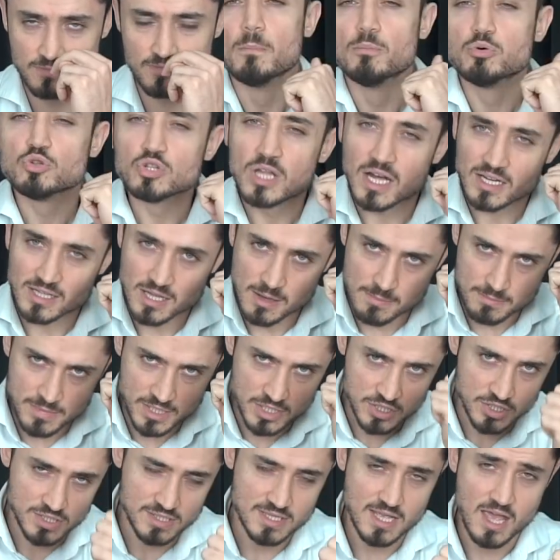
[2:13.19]
Bunlardan
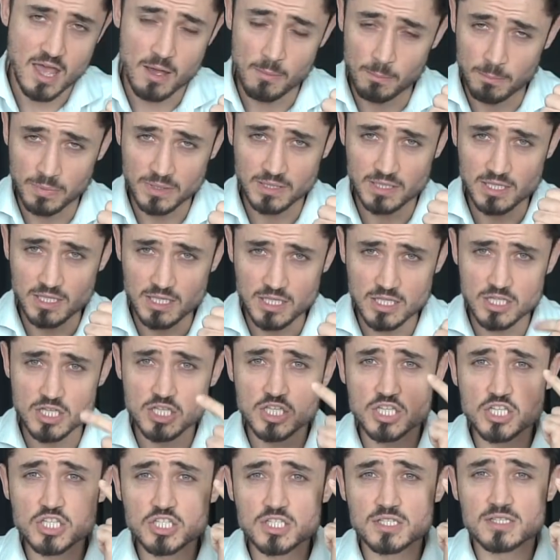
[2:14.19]
birincisi empati,
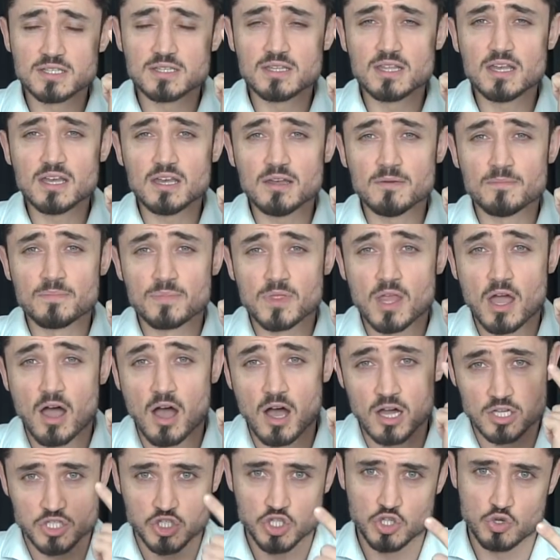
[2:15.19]
ikincisi de
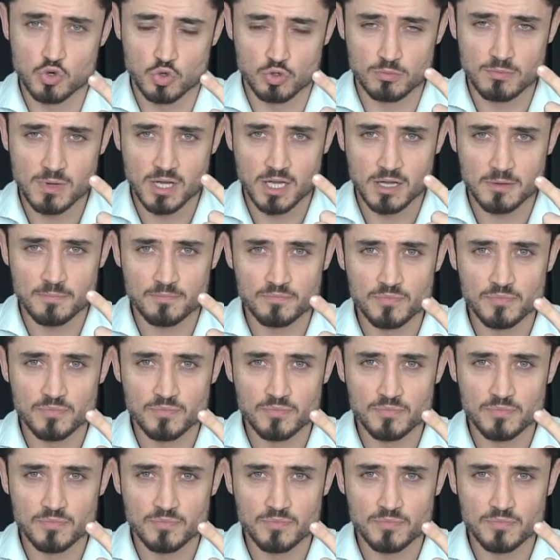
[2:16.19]
açık olmak.